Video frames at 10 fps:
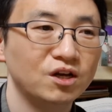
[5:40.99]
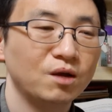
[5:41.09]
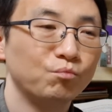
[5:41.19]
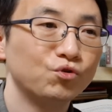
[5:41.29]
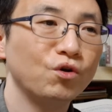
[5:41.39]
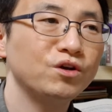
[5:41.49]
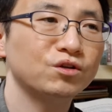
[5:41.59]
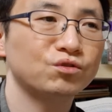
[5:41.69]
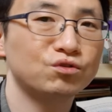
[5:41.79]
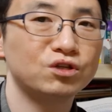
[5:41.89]
무효인
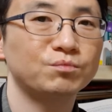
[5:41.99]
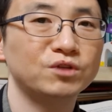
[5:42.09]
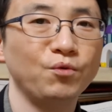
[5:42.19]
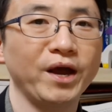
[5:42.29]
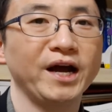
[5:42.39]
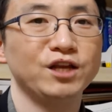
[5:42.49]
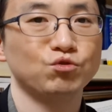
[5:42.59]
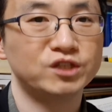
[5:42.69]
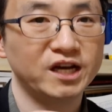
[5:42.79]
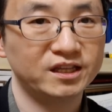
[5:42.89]
것도 처분의 외관이
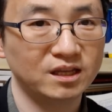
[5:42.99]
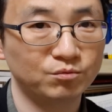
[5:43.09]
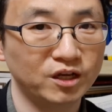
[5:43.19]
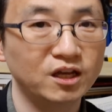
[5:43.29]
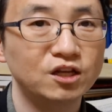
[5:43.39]
존재하기 때문에